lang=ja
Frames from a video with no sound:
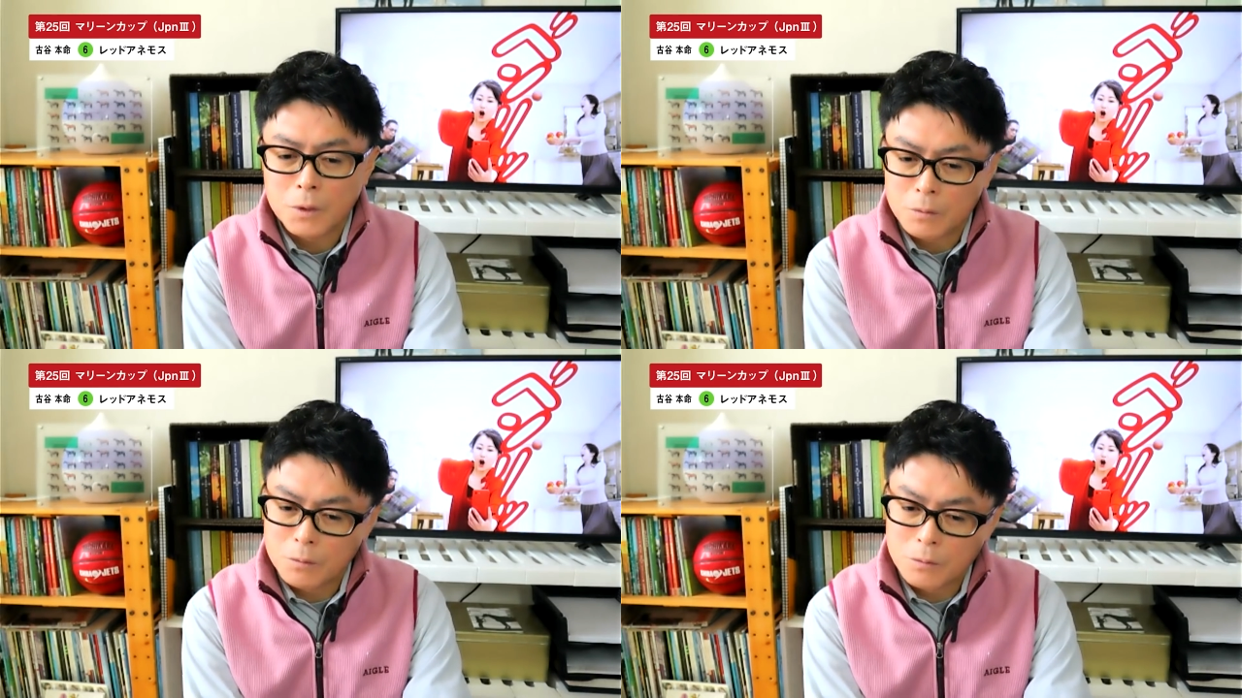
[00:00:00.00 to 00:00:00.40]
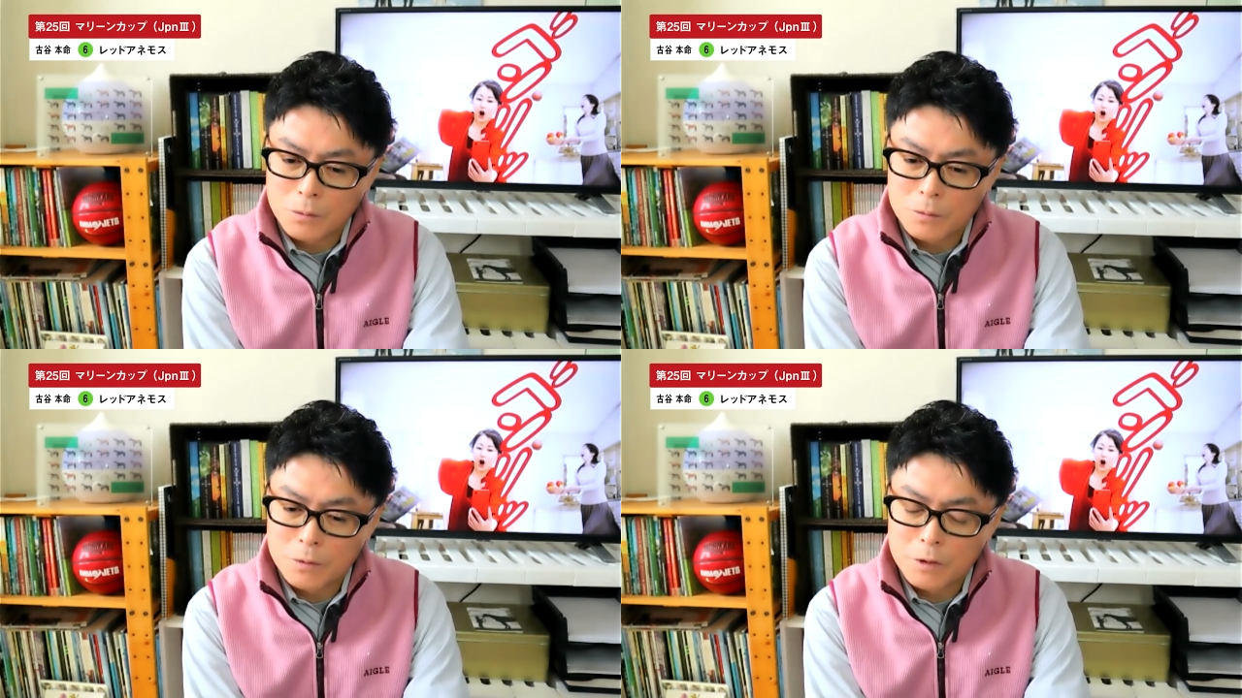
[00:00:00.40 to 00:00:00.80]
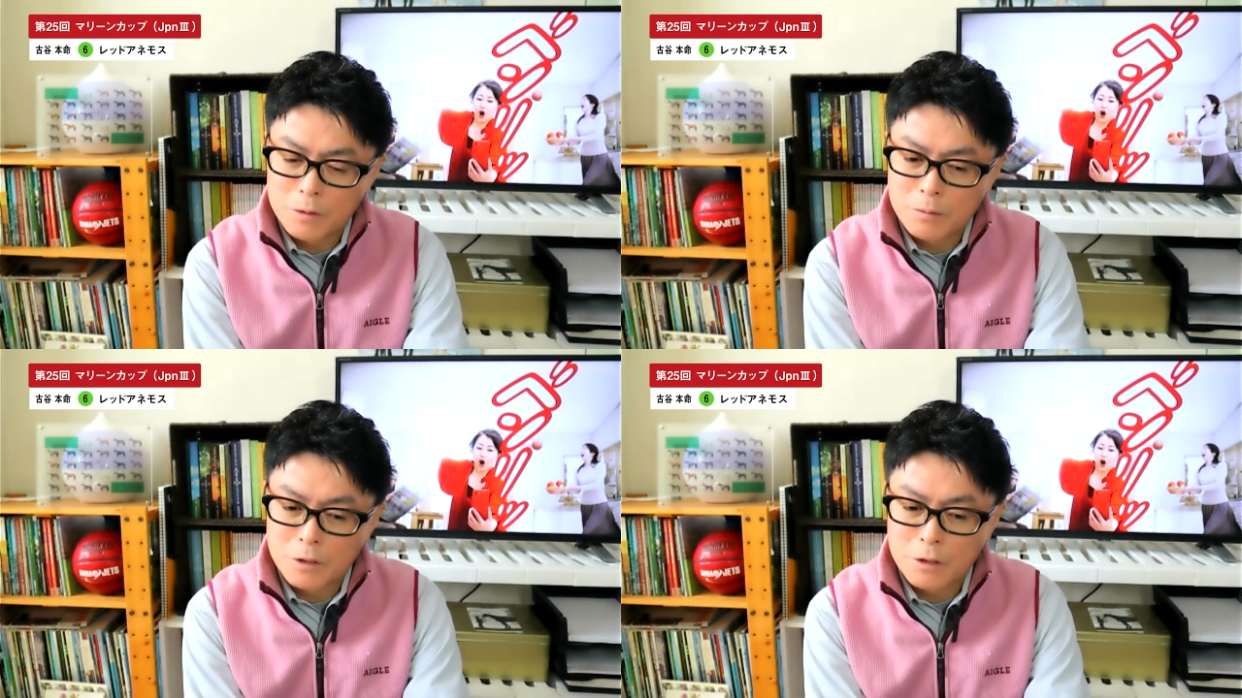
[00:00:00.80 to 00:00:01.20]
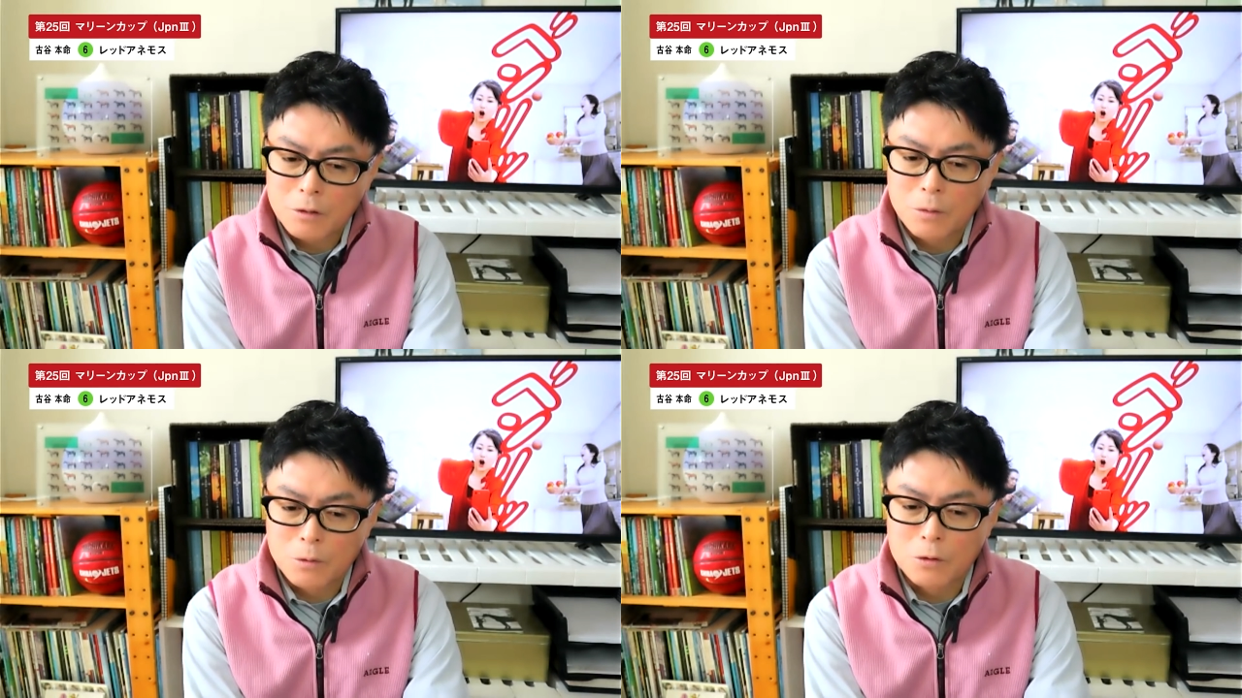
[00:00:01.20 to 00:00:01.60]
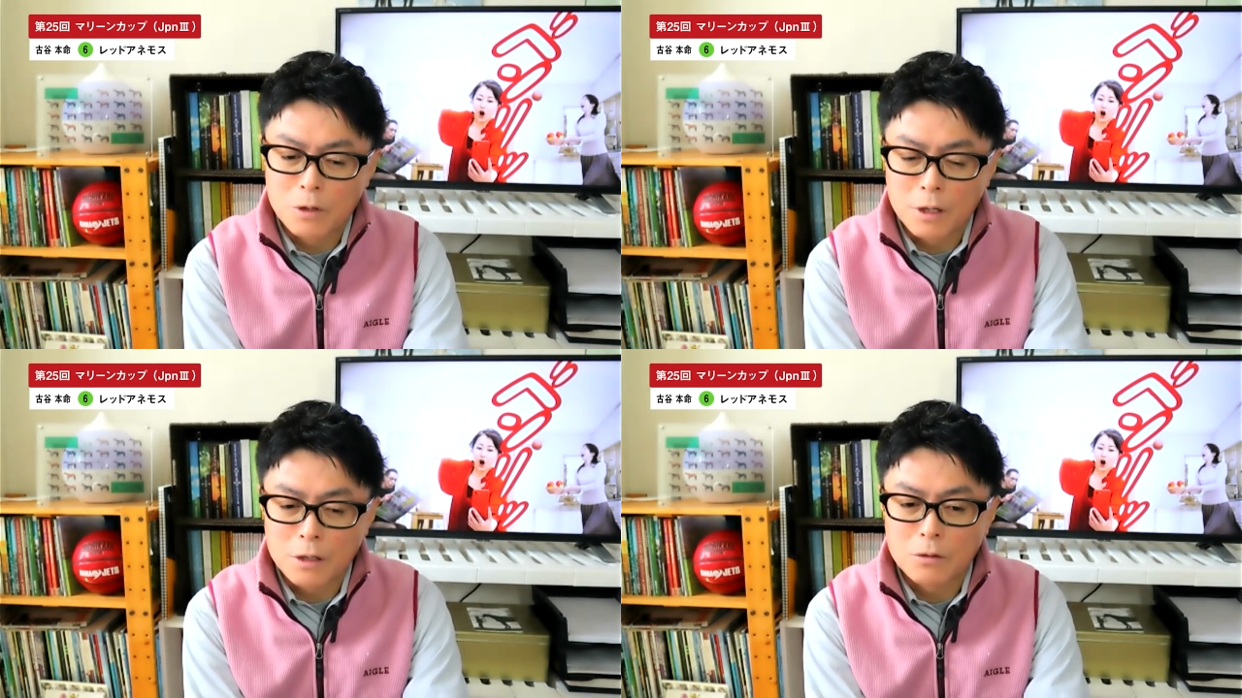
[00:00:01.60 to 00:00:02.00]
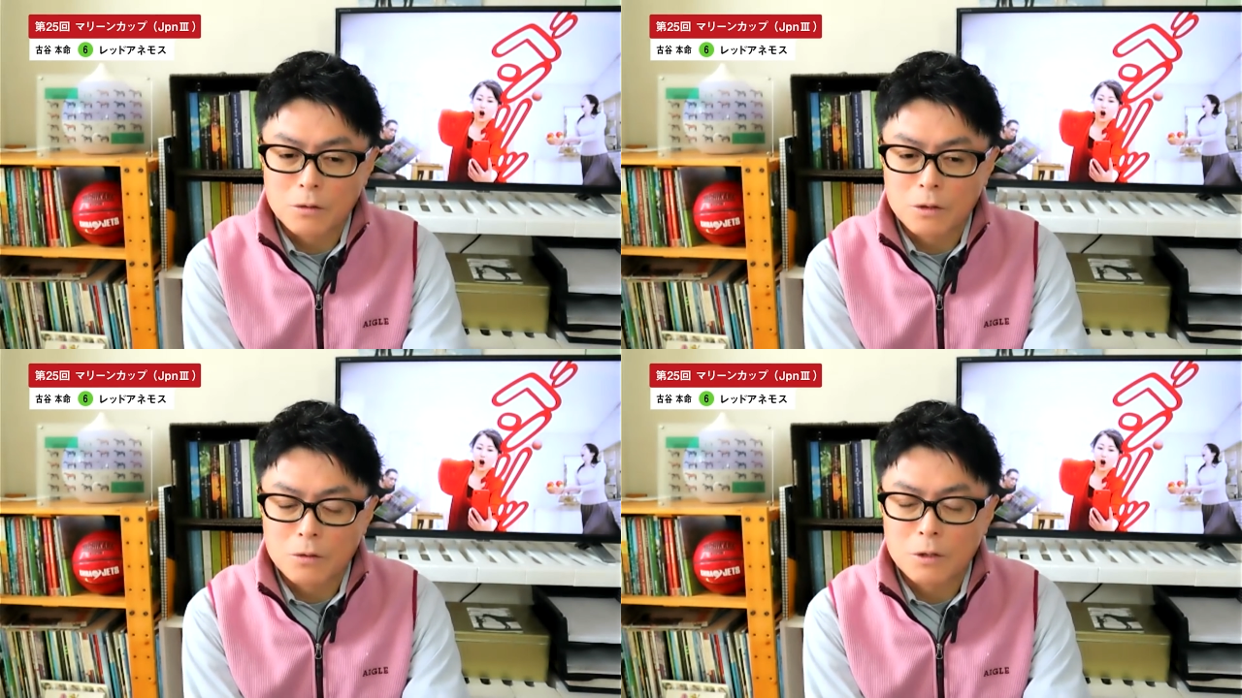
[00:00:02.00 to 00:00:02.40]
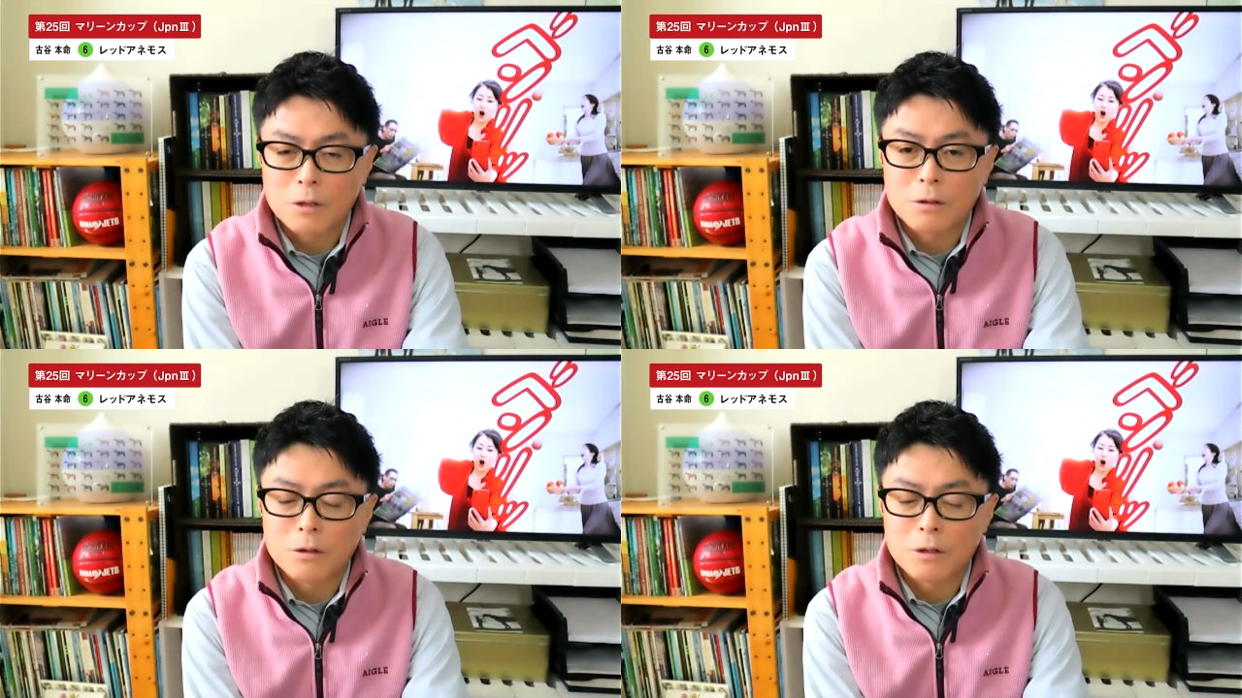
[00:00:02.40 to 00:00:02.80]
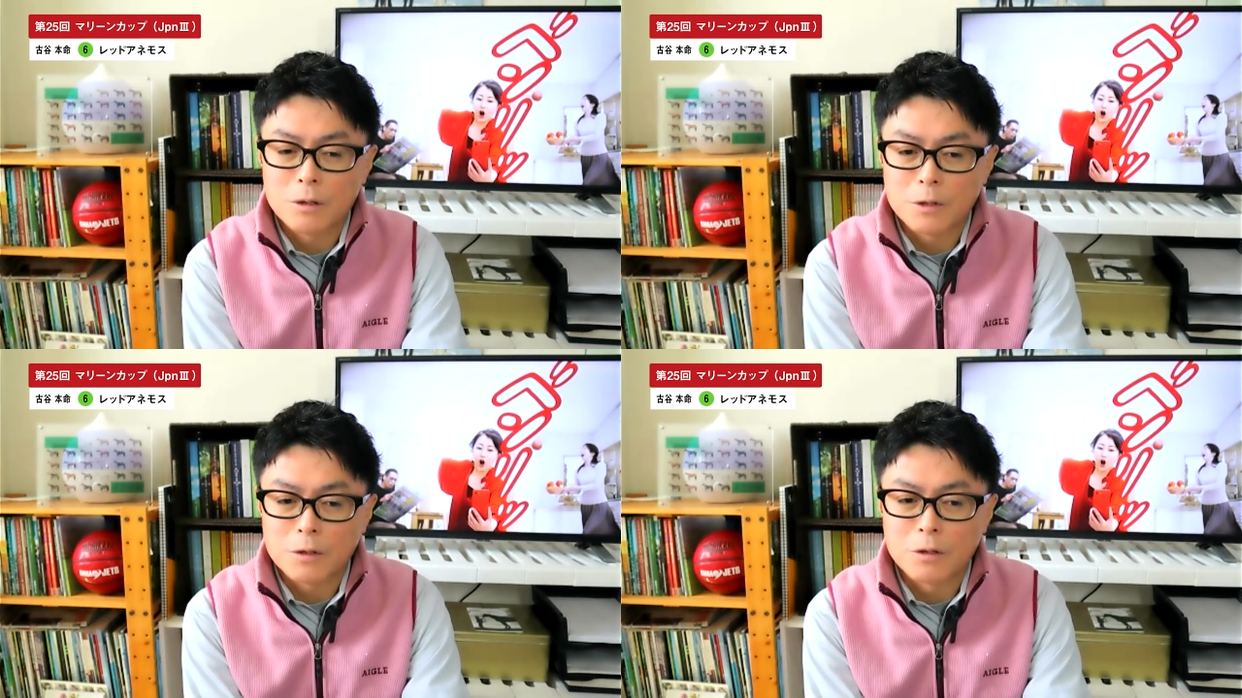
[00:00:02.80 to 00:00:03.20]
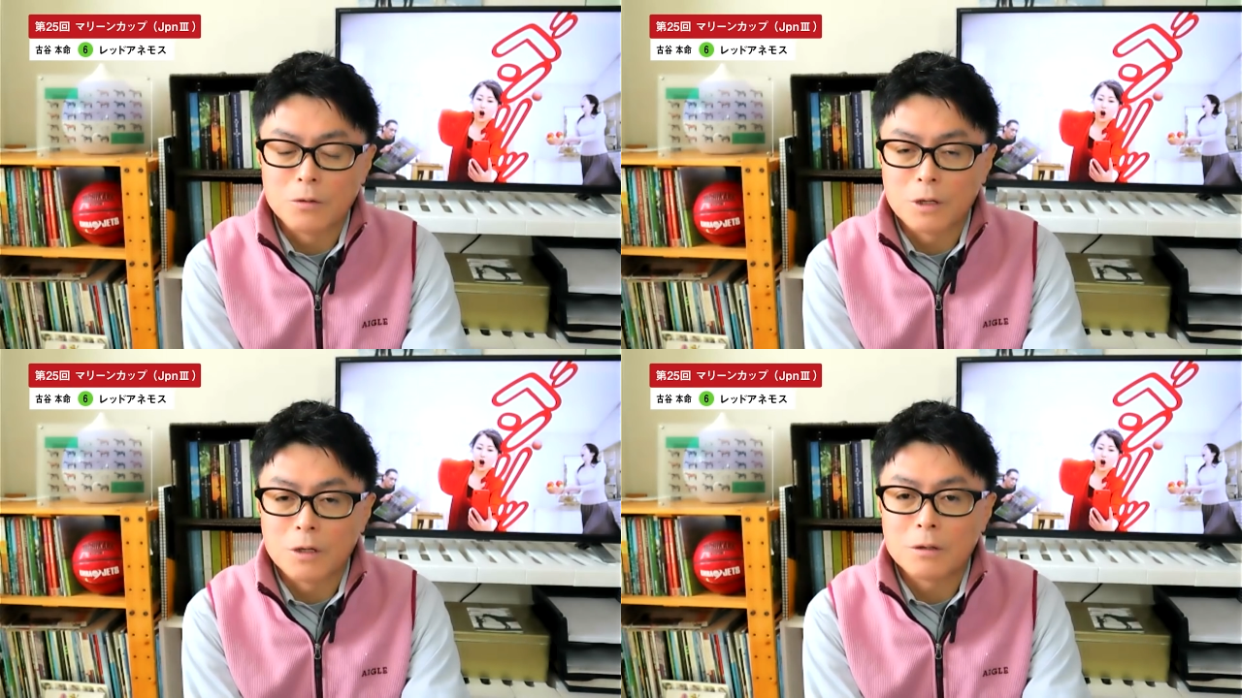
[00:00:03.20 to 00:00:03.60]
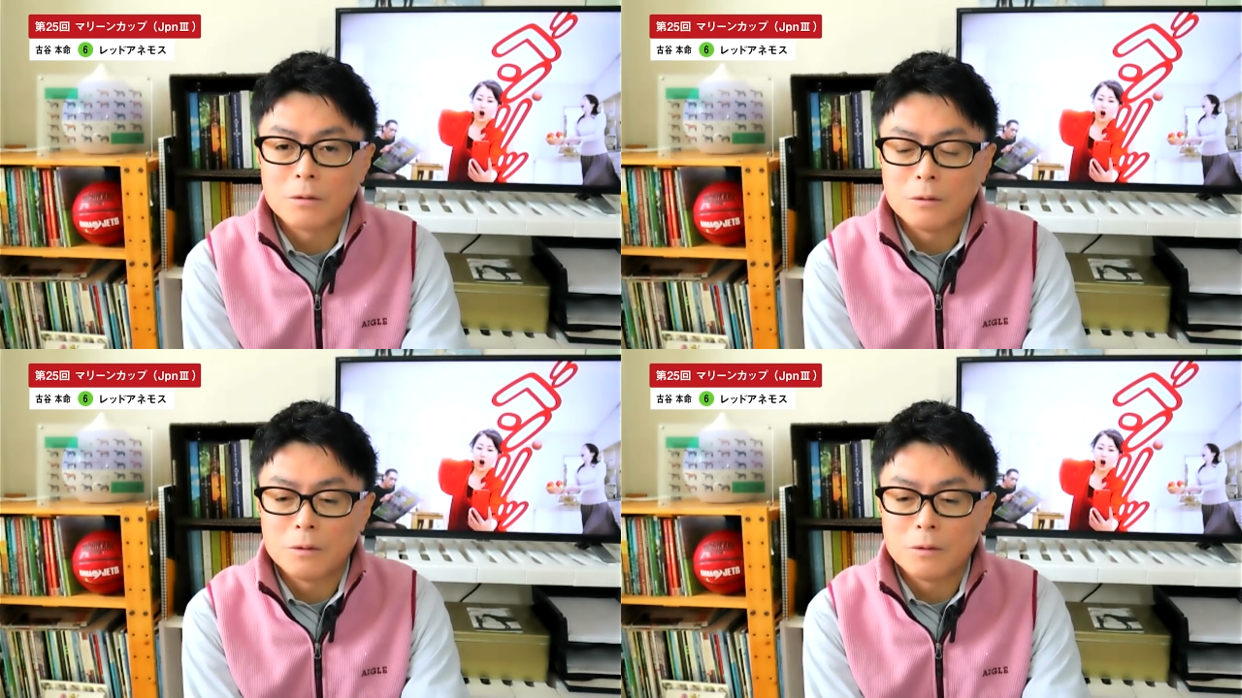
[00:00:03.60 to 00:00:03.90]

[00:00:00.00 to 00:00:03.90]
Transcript: まあ心配しなくてもいいのかなという気はしてますけどね。